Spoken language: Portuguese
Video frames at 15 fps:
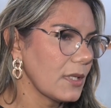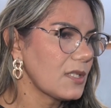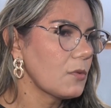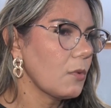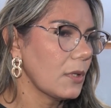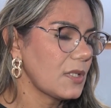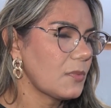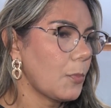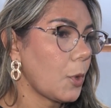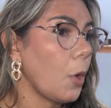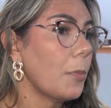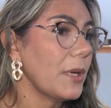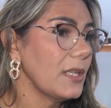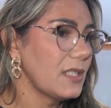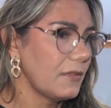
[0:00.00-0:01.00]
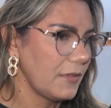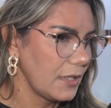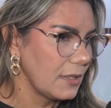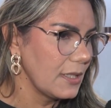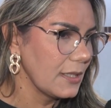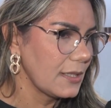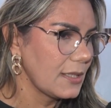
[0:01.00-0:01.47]
as suas próprias
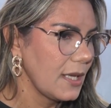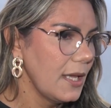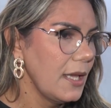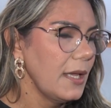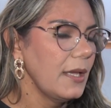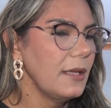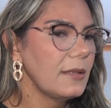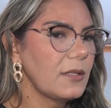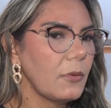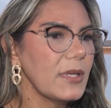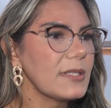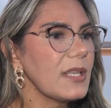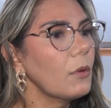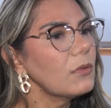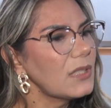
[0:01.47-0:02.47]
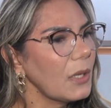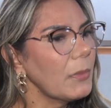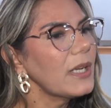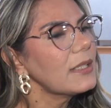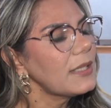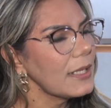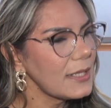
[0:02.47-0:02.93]
vidas. Então, esse é um
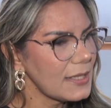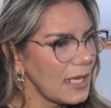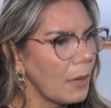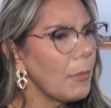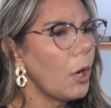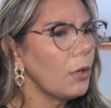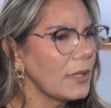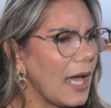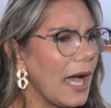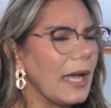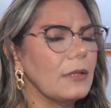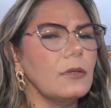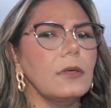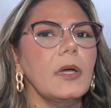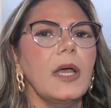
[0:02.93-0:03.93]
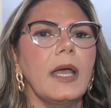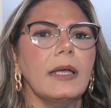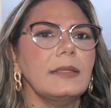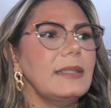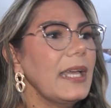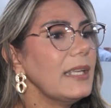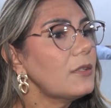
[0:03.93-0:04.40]
tema que tem que ser abordado
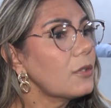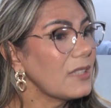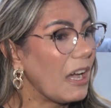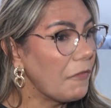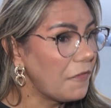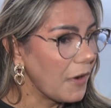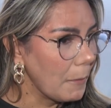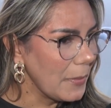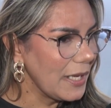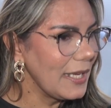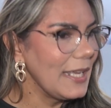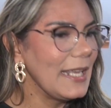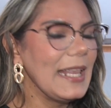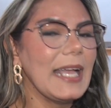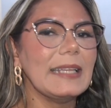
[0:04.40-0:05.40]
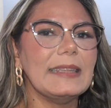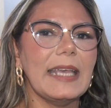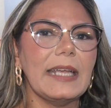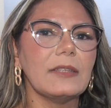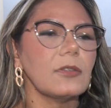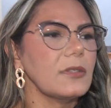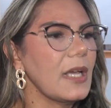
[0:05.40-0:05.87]
dentro da família,
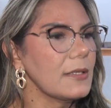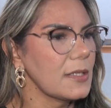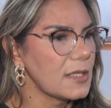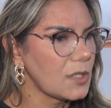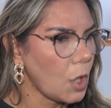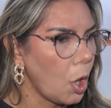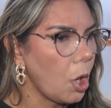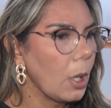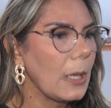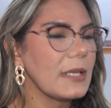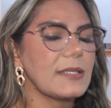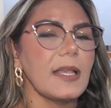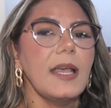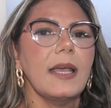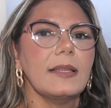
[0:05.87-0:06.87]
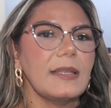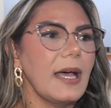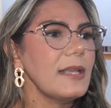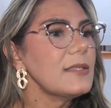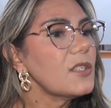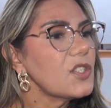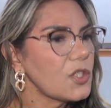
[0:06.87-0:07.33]
dentro das escolas,
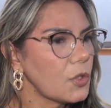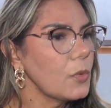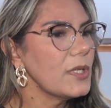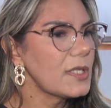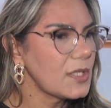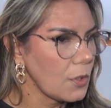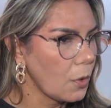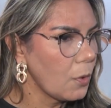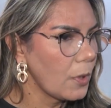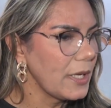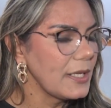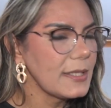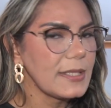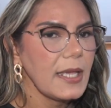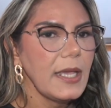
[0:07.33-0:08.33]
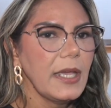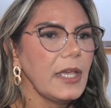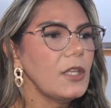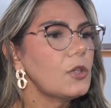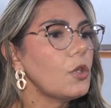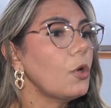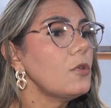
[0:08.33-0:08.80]
nas instituições,
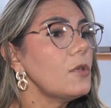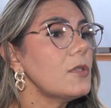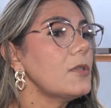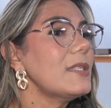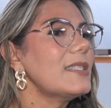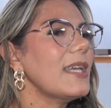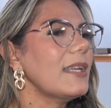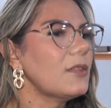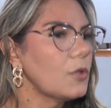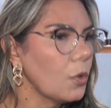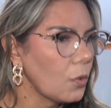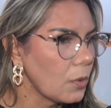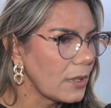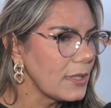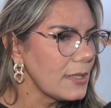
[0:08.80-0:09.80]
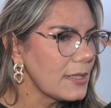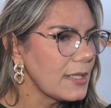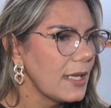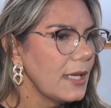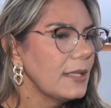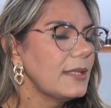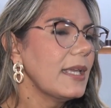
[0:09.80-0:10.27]
em todos os setores
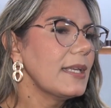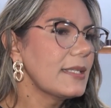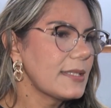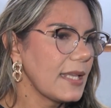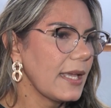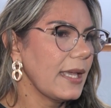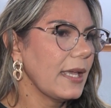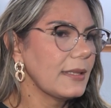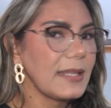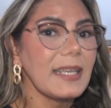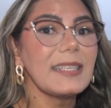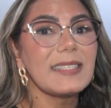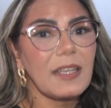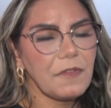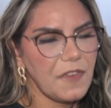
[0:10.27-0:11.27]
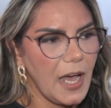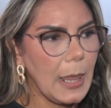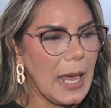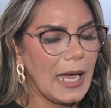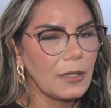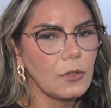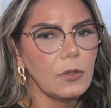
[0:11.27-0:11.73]
tem que ser, tem que ser
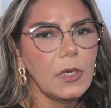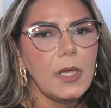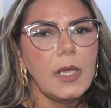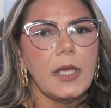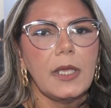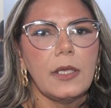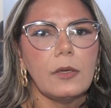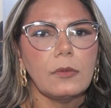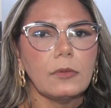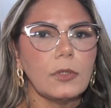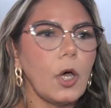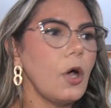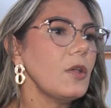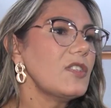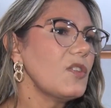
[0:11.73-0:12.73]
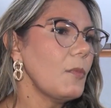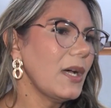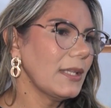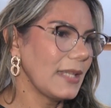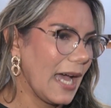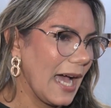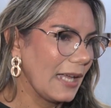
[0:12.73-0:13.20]
falado. E o nosso
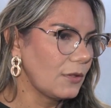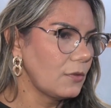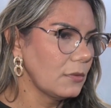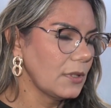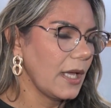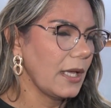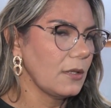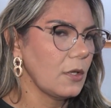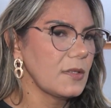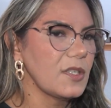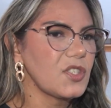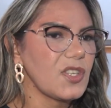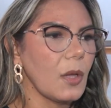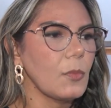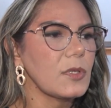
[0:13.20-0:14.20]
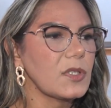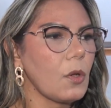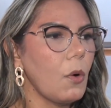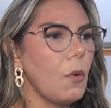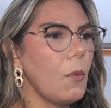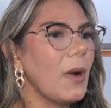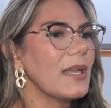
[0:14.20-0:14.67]
mandato, né, nós estamos
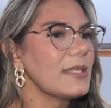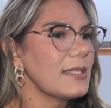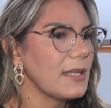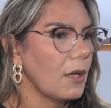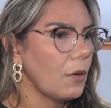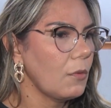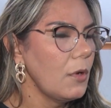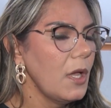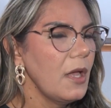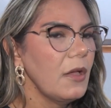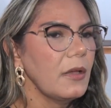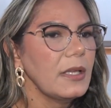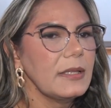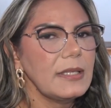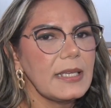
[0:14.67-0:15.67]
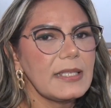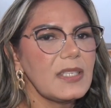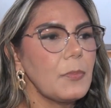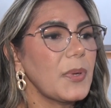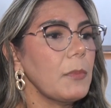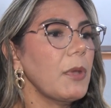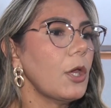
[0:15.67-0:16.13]
com uma ação.
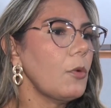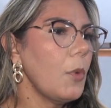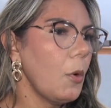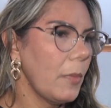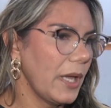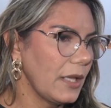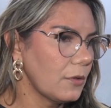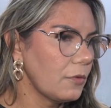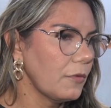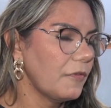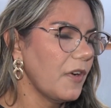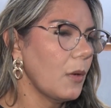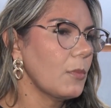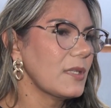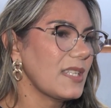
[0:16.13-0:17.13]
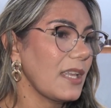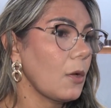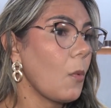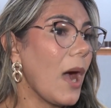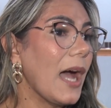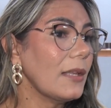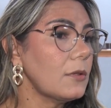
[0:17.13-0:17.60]
Nesse primeiro momento, vamos em
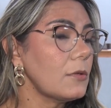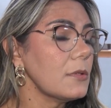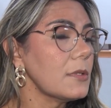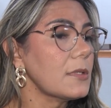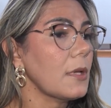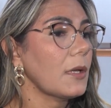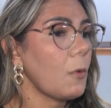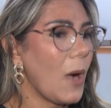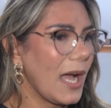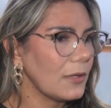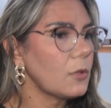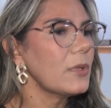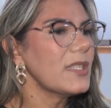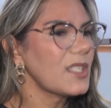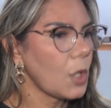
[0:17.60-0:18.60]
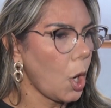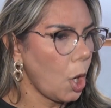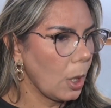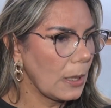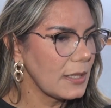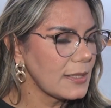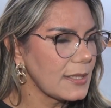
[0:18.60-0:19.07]
quatro, quatro
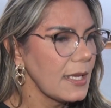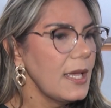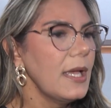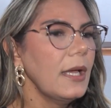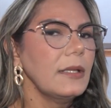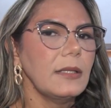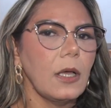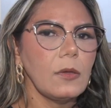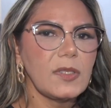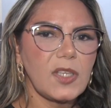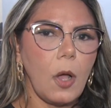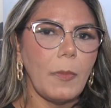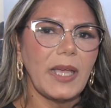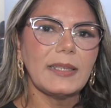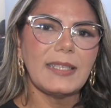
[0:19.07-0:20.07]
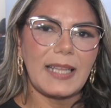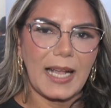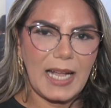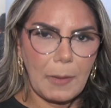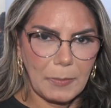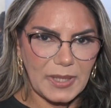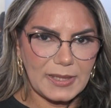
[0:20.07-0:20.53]
escolas, não somente na
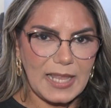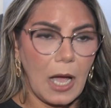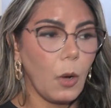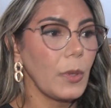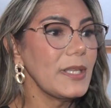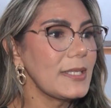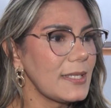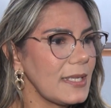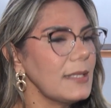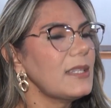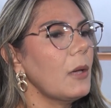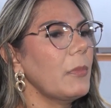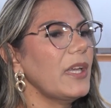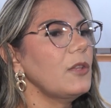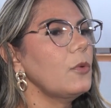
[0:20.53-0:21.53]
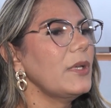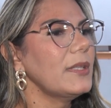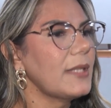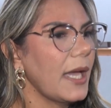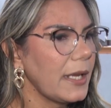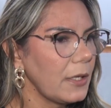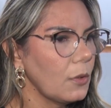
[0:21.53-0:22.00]
capital, e sim também no
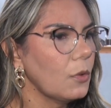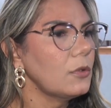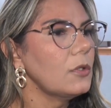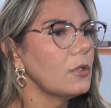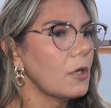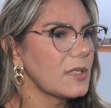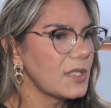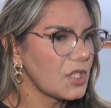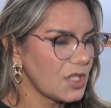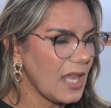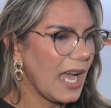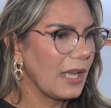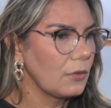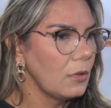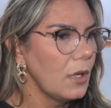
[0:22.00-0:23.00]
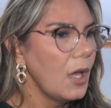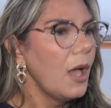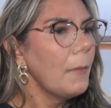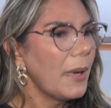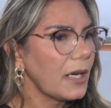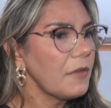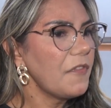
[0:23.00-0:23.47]
interior do nosso estado,
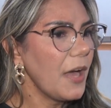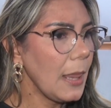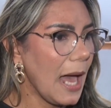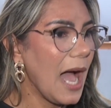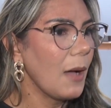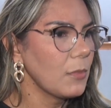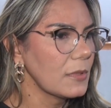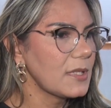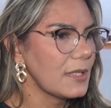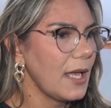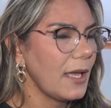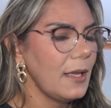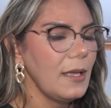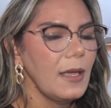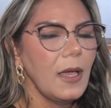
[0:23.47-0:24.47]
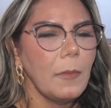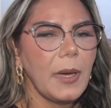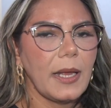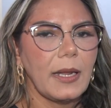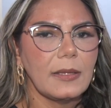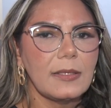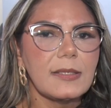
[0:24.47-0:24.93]
para falar falarmos, né?
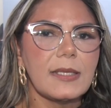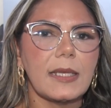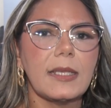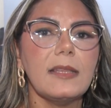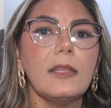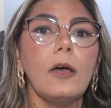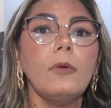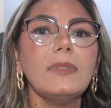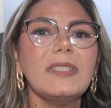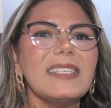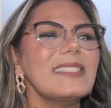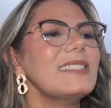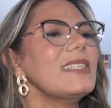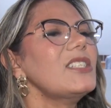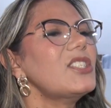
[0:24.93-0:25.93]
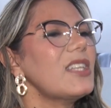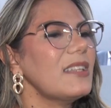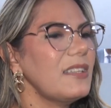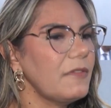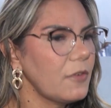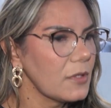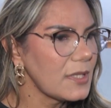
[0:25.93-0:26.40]
Para dizer que não desista
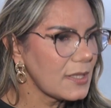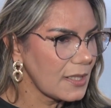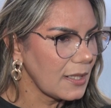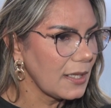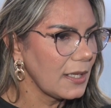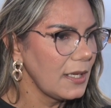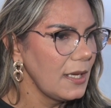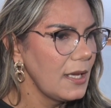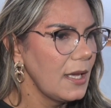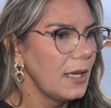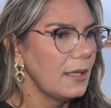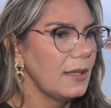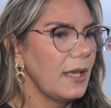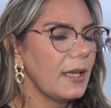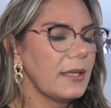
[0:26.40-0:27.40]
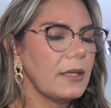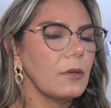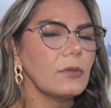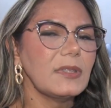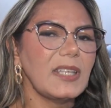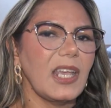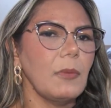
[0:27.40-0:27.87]
de você, né? Que
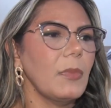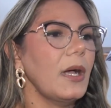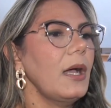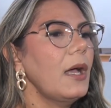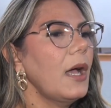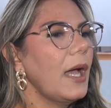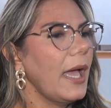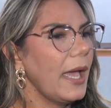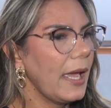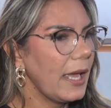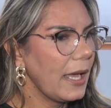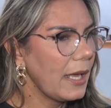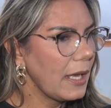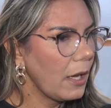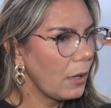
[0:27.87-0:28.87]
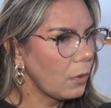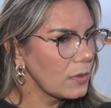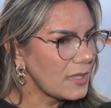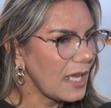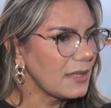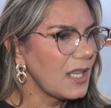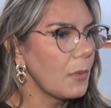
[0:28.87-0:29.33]
o tema é o
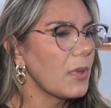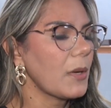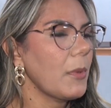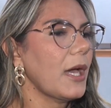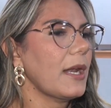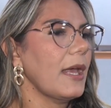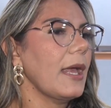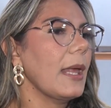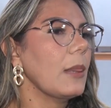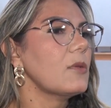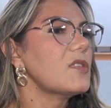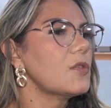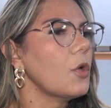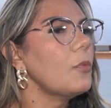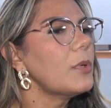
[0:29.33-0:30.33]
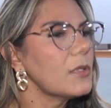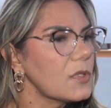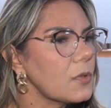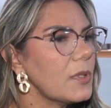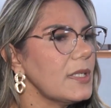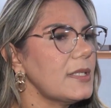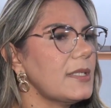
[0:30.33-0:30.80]
Setembro Amarelo sobre o
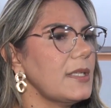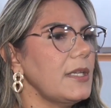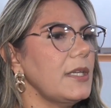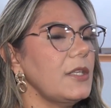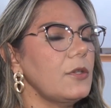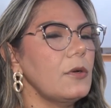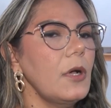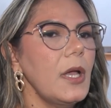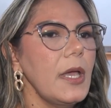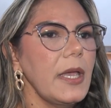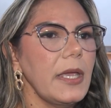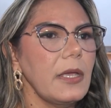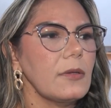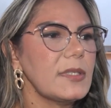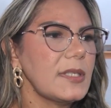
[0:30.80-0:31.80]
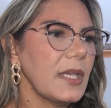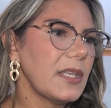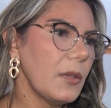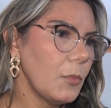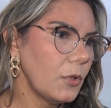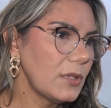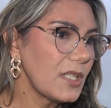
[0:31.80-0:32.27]
suicídio. Eu sei
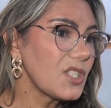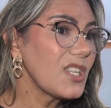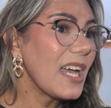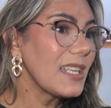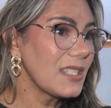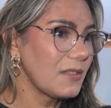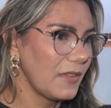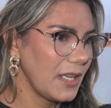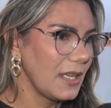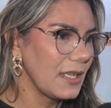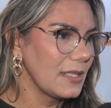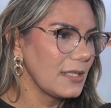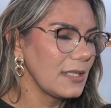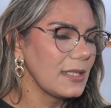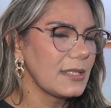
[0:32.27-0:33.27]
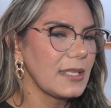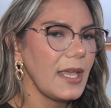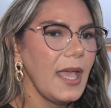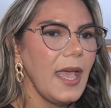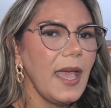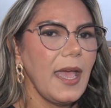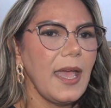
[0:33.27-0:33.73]
que muitas das vezes
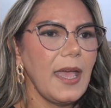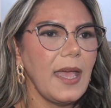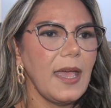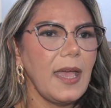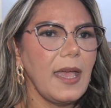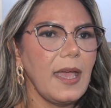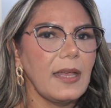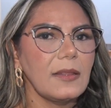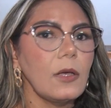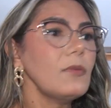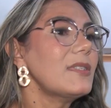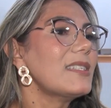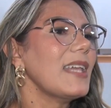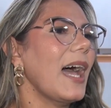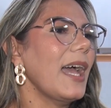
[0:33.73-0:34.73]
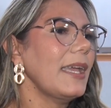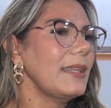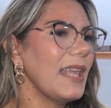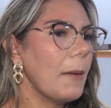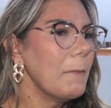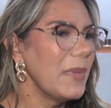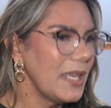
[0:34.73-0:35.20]
é, não sai
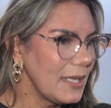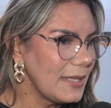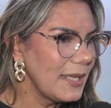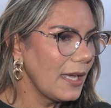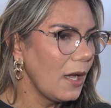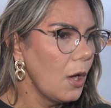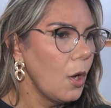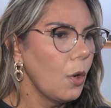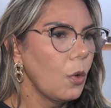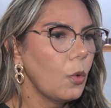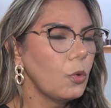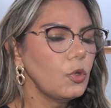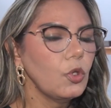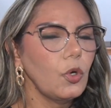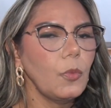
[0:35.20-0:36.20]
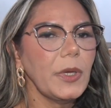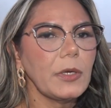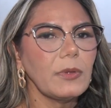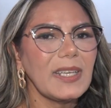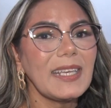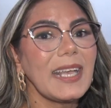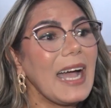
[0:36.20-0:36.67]
na mídia o número
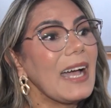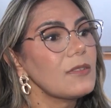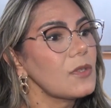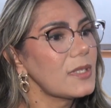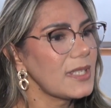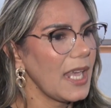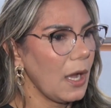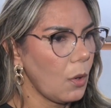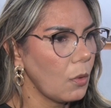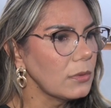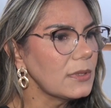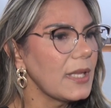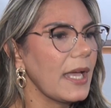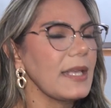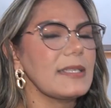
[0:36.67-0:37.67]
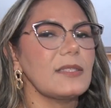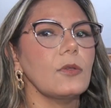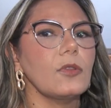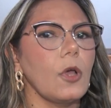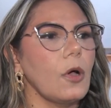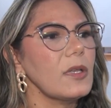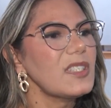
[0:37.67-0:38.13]
de casos que acontece no
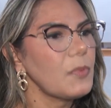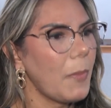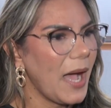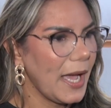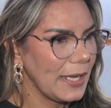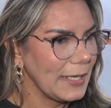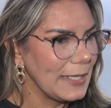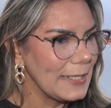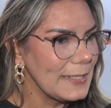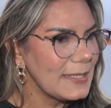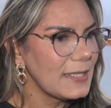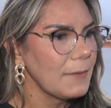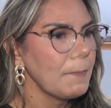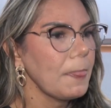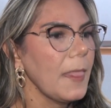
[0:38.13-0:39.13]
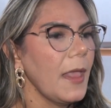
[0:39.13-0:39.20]
nosso país.